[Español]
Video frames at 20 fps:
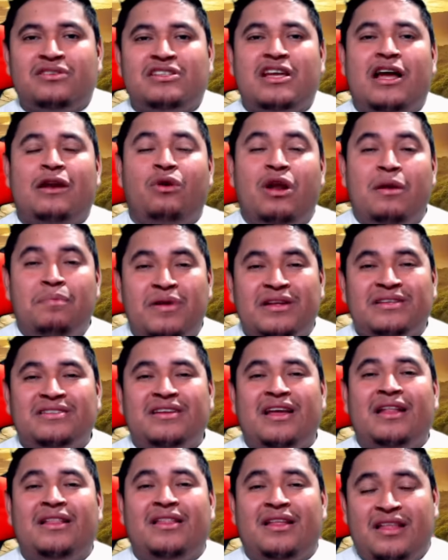salió el
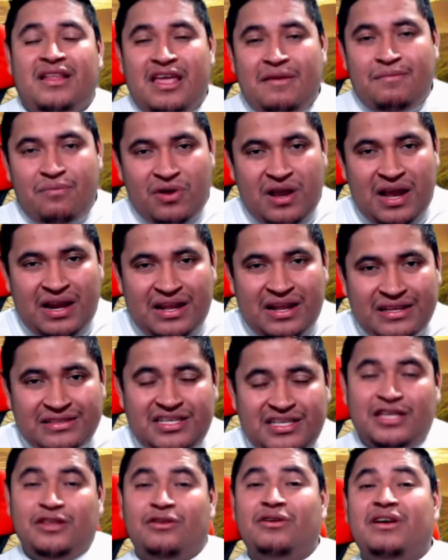presidente Nayib Bukele
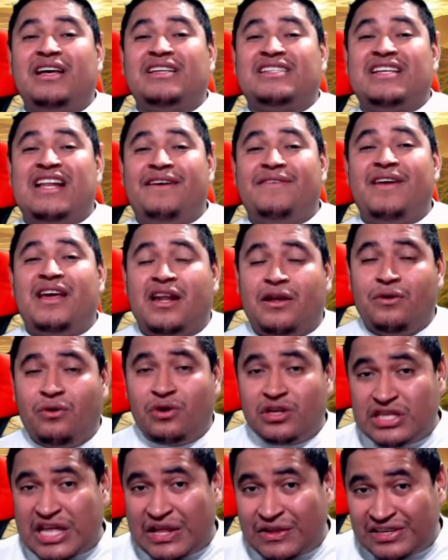diciendo que se le había
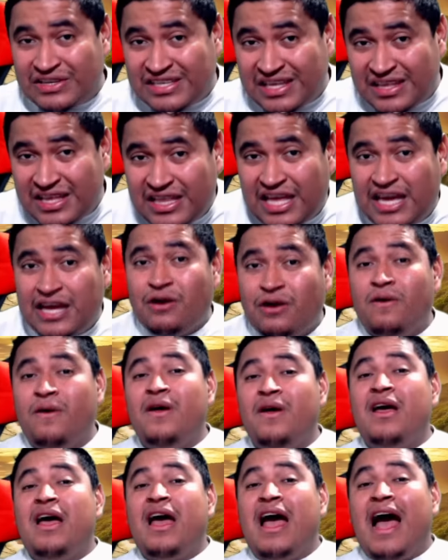recortado ese dinero
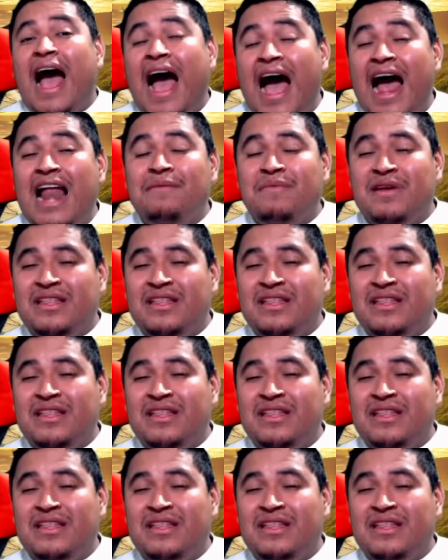al